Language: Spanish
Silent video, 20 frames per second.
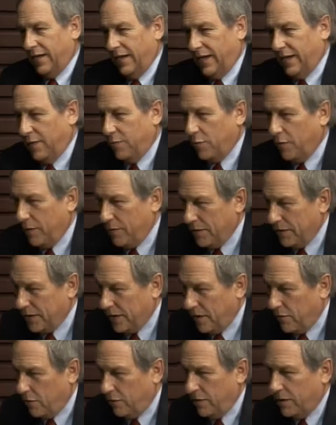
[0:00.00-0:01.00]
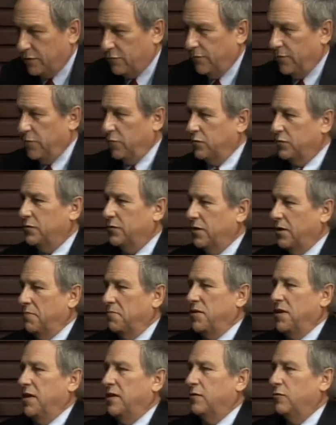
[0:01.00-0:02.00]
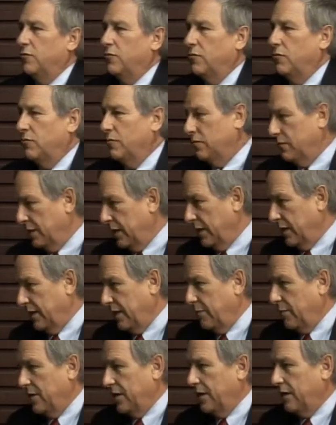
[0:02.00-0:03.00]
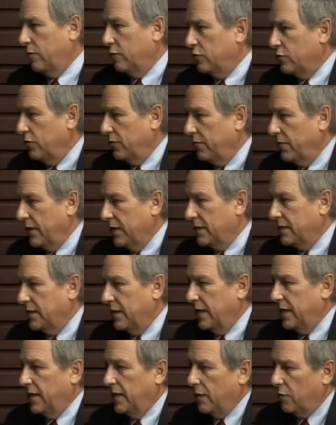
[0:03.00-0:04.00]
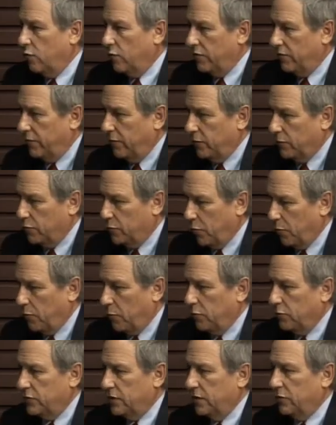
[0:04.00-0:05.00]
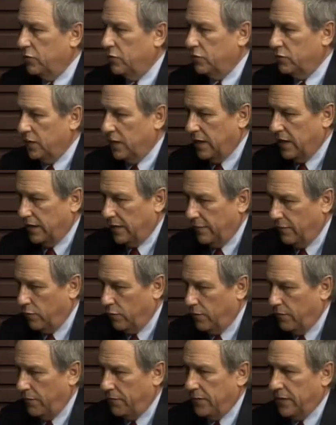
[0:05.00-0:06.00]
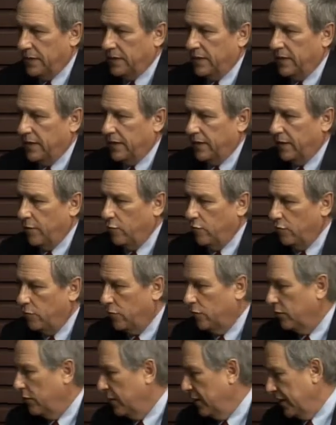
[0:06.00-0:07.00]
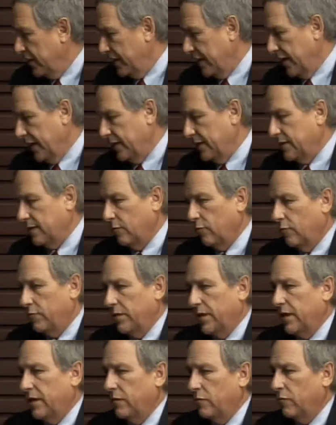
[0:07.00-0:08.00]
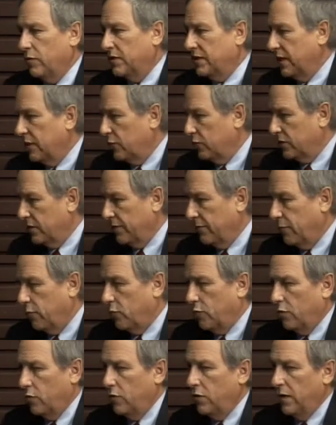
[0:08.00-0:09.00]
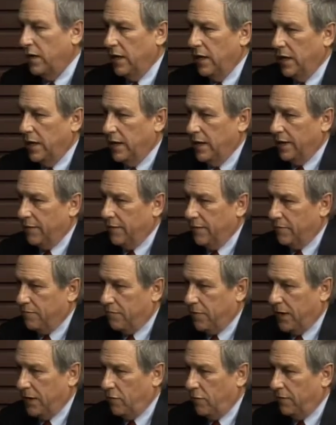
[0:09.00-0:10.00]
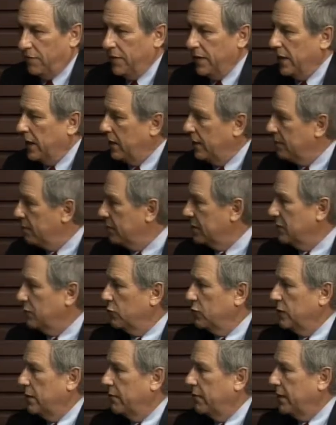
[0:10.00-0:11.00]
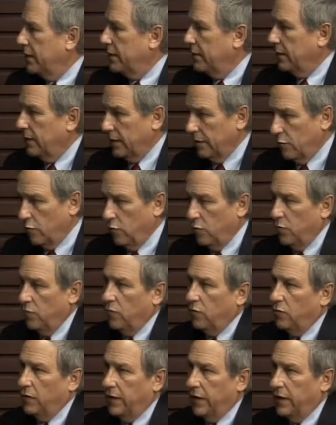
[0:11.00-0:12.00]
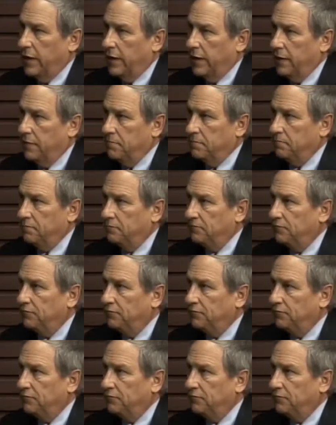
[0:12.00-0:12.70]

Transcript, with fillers: en el programa anterior estuvimos eh, viendo el tema de inclusión financiera, cuáles fueron los propósitos, la reforma financiera que hubo ya en este gobierno, hacia dónde se enfocó, pero al final empezamos a ver cómo em,